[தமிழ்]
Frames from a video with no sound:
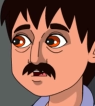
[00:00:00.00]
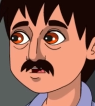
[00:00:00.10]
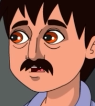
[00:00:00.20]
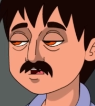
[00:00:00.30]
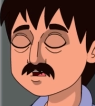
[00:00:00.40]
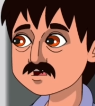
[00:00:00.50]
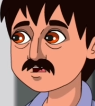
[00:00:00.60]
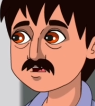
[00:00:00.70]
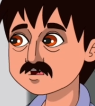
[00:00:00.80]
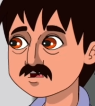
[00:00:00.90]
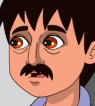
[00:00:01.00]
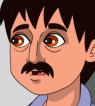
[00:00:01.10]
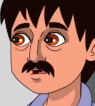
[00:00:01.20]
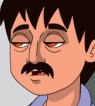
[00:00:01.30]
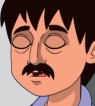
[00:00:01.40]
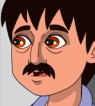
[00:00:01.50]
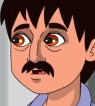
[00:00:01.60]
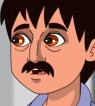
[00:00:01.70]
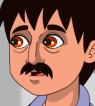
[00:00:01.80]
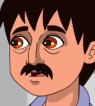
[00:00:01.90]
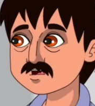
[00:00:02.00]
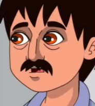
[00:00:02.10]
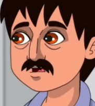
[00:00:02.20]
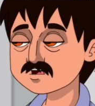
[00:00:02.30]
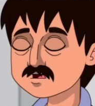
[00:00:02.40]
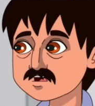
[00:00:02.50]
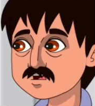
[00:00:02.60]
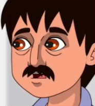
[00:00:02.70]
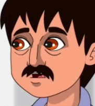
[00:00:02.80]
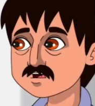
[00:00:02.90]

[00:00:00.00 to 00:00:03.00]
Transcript: இப்போ நான் இவங்க கிட்ட கெஞ்சி கேட்கணும் வேற வழி இருக்கா